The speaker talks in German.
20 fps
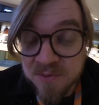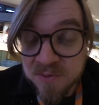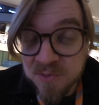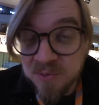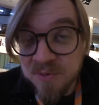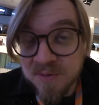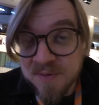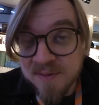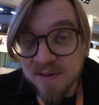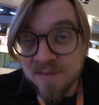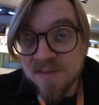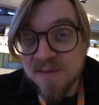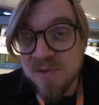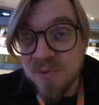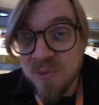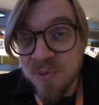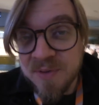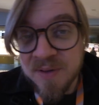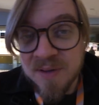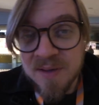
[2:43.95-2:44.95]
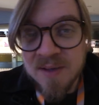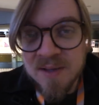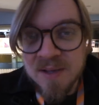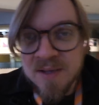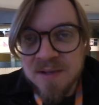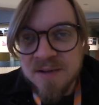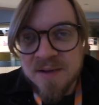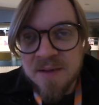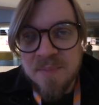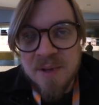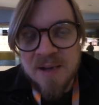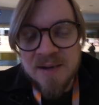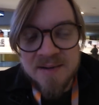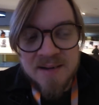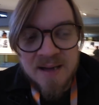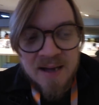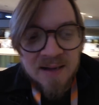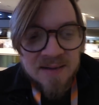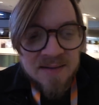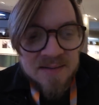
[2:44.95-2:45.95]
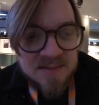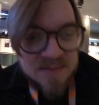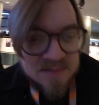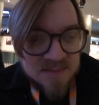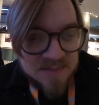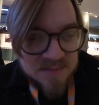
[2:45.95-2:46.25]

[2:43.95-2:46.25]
und Jugendsektion der Berlinale.